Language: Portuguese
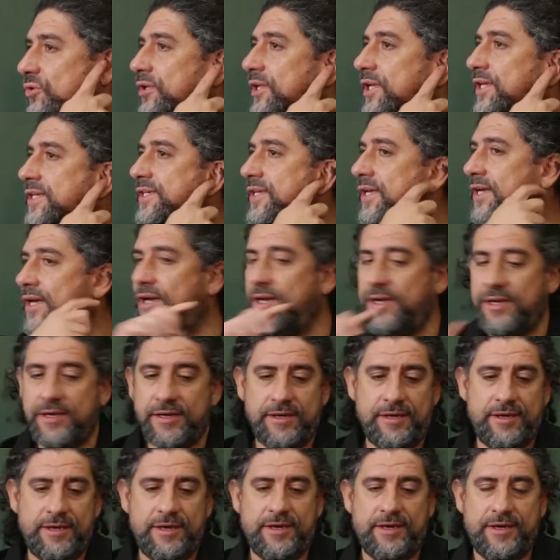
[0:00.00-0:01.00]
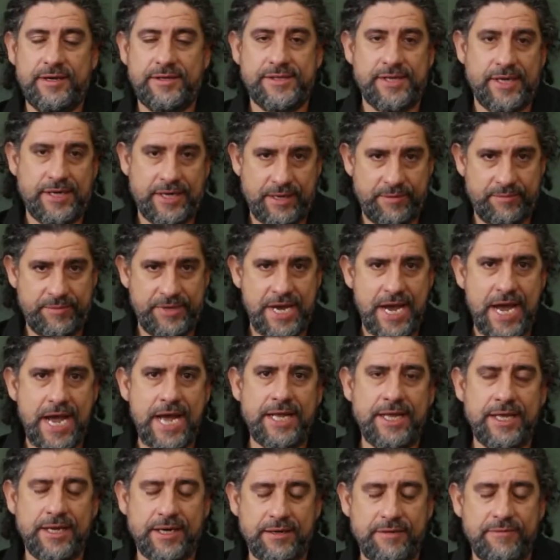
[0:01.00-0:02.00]
toda essa, é, essa
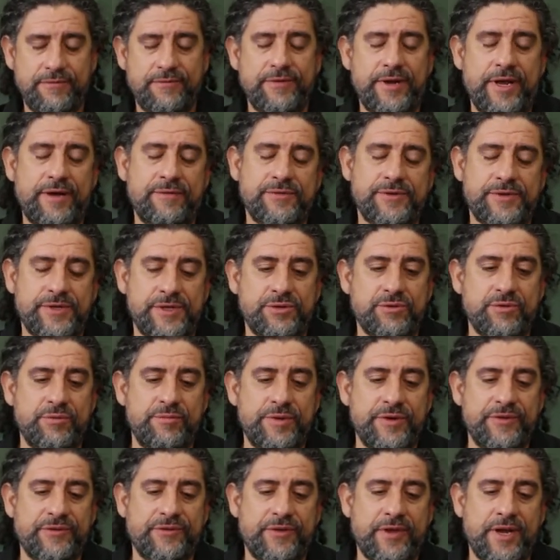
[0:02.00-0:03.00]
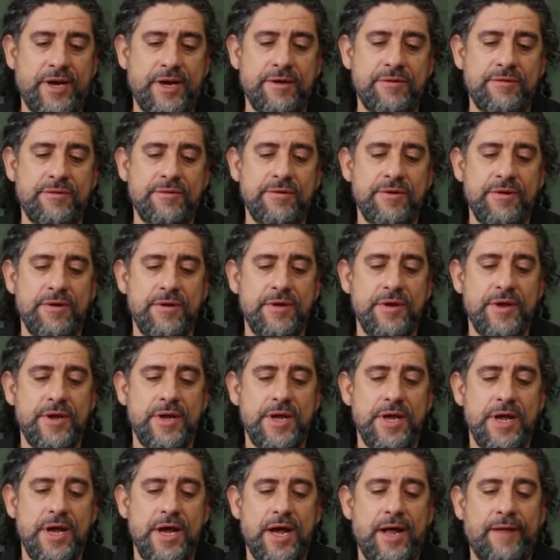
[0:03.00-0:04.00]
caminhada, né? Vocês começarão
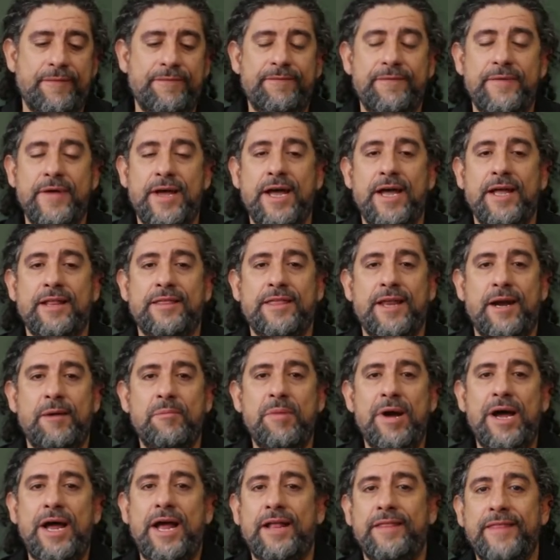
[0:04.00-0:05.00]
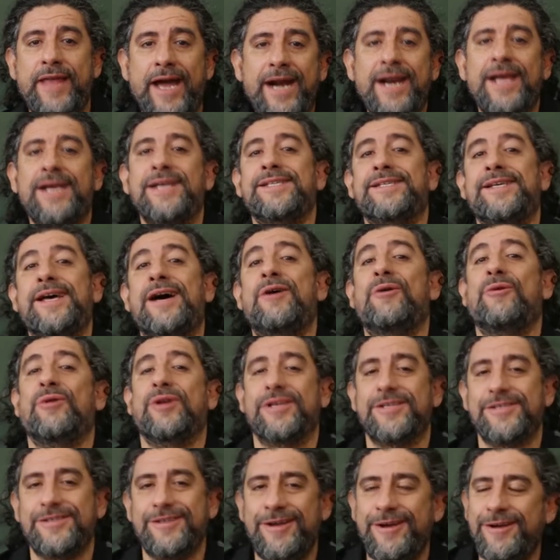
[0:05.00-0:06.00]
a, a, a dar as
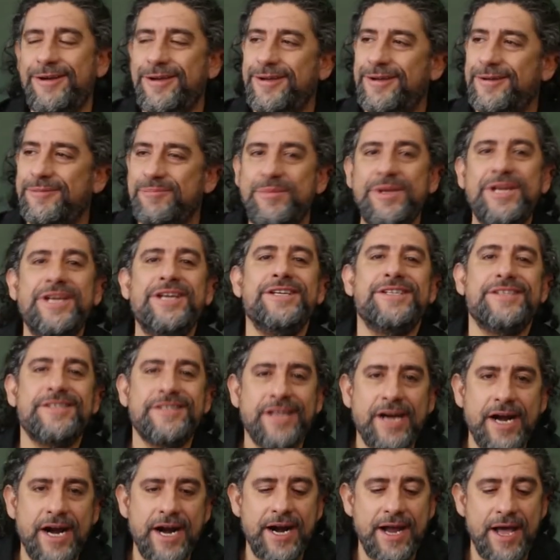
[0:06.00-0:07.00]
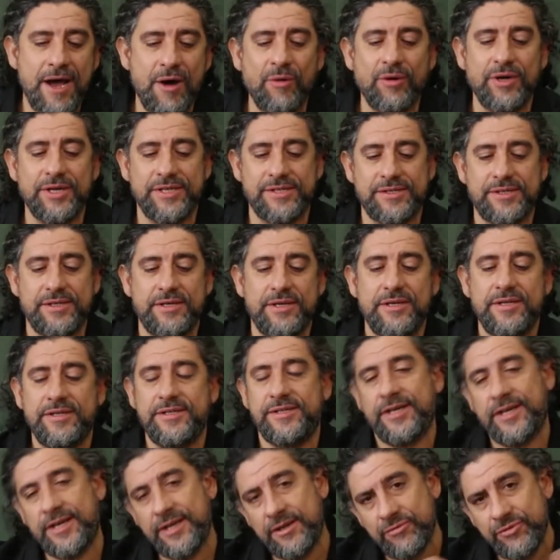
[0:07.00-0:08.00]
aulas, né? Ministrar aulas
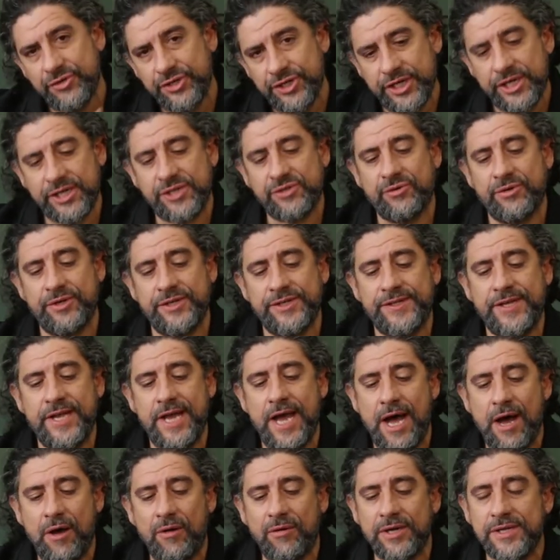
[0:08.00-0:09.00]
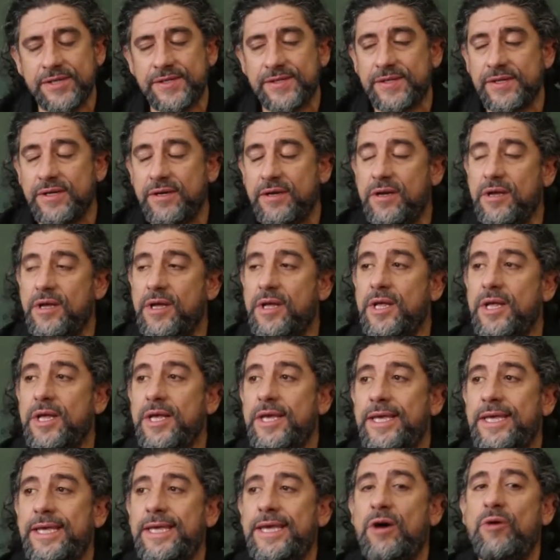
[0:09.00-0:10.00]
seriam direções de aulas,
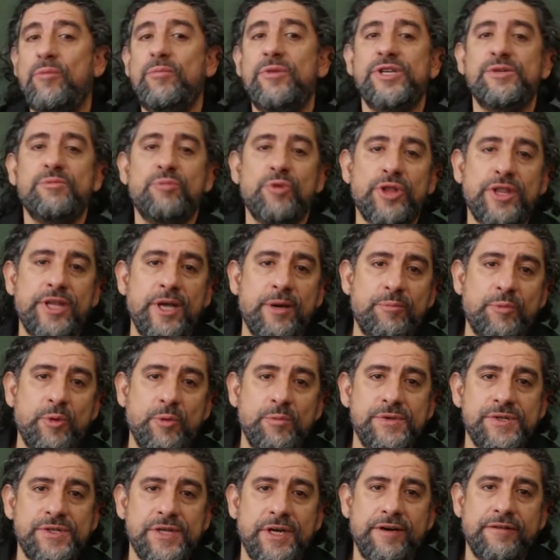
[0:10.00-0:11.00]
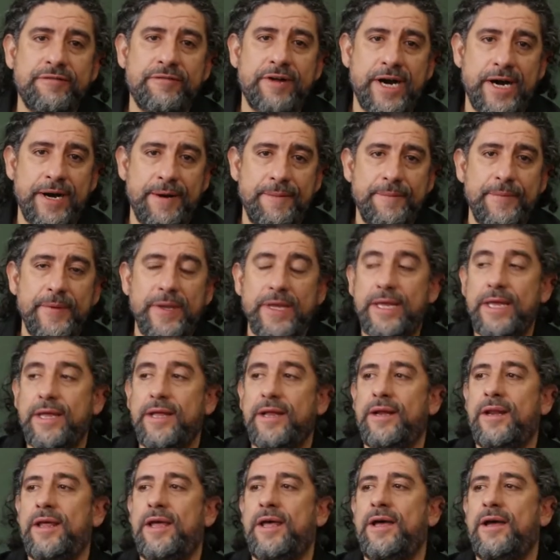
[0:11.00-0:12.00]
e ao mesmo tempo observar
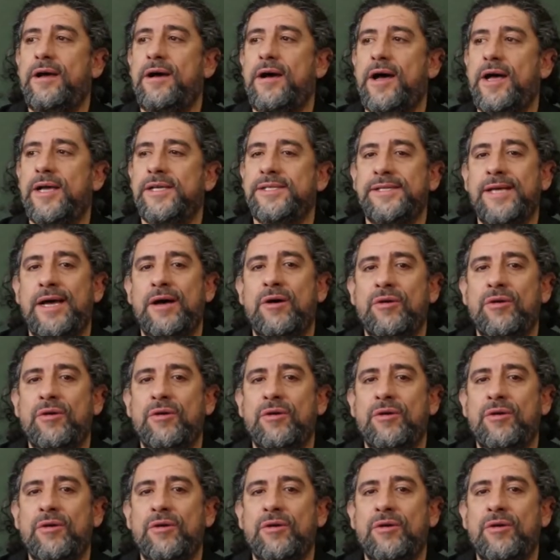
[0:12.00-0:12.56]
né, as